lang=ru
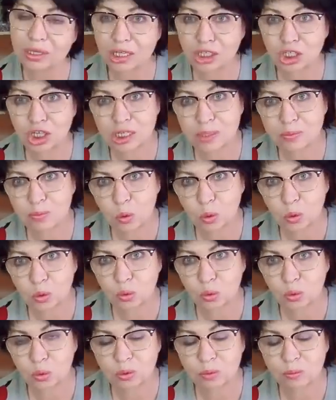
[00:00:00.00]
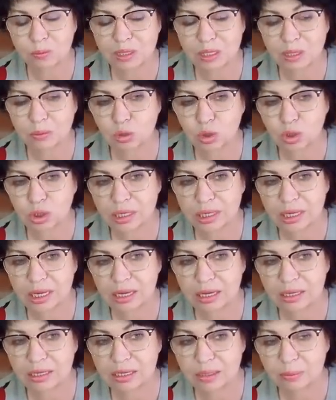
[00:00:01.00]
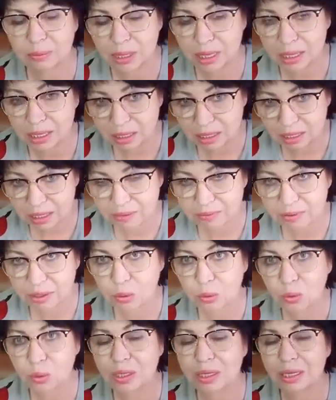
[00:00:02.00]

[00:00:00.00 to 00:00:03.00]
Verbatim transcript: а также спорту, потому что я и бегала, говорю,